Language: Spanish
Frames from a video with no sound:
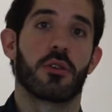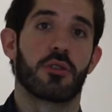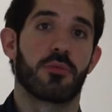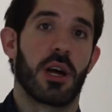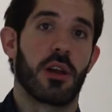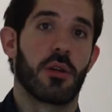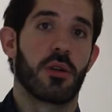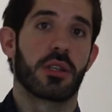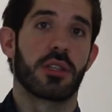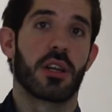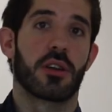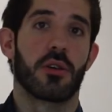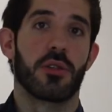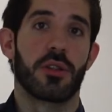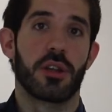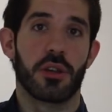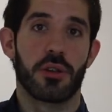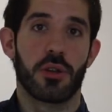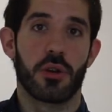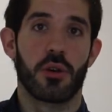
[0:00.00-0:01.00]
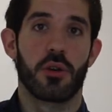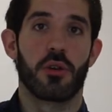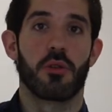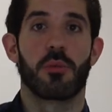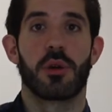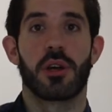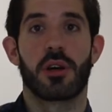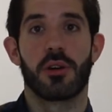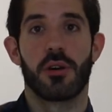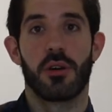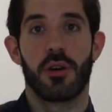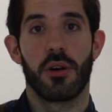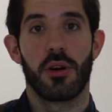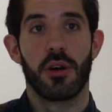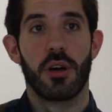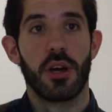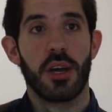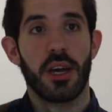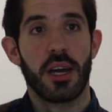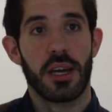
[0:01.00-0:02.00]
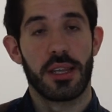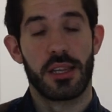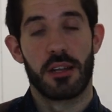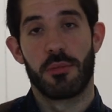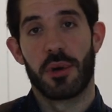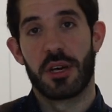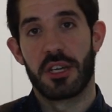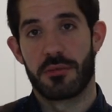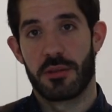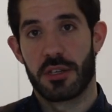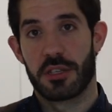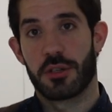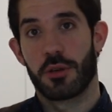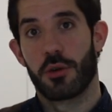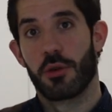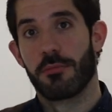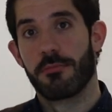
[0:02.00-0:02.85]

los valores del concierto económico en el País Vasco.